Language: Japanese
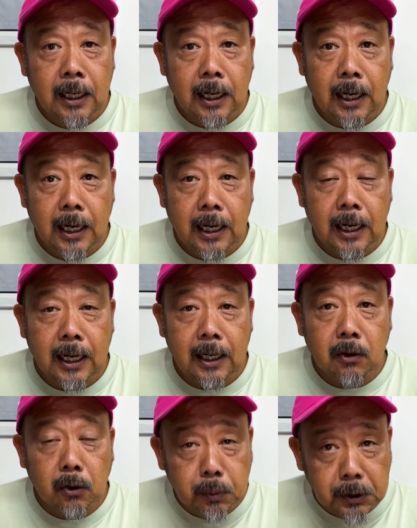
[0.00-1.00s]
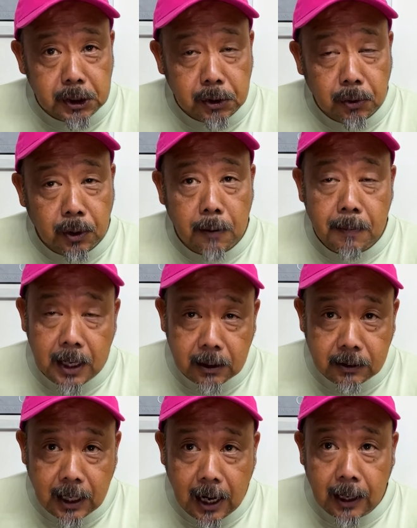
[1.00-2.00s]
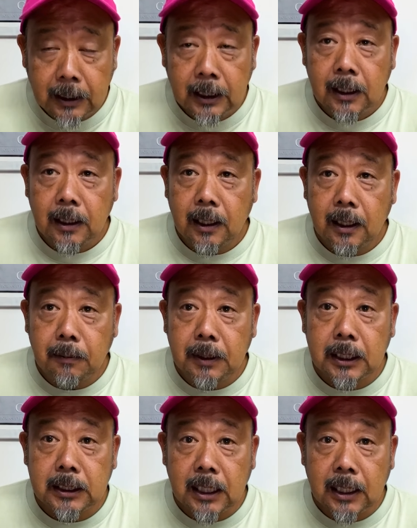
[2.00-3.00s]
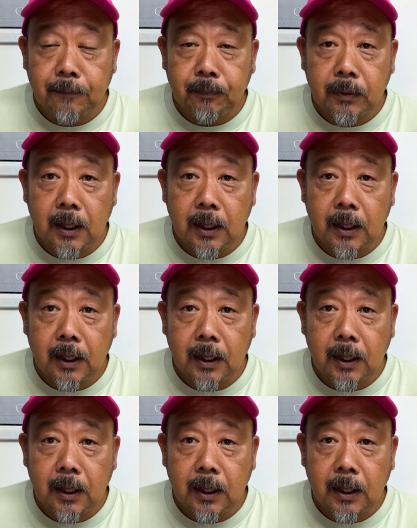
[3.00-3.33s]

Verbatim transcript: えー、合府市の方へメールで、えー、皆さん、